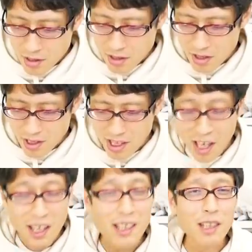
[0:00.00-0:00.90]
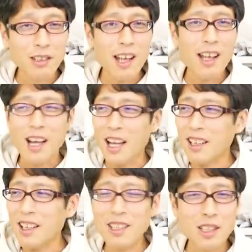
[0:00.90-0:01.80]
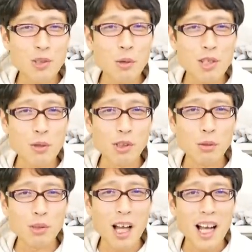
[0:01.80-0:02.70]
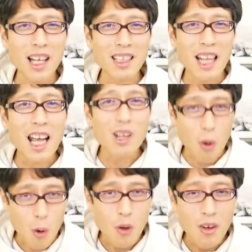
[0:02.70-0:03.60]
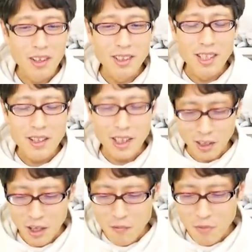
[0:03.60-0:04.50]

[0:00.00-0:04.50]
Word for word: 全然関係なくない？はっきり言って総理そんなこと考えてないよ。だって、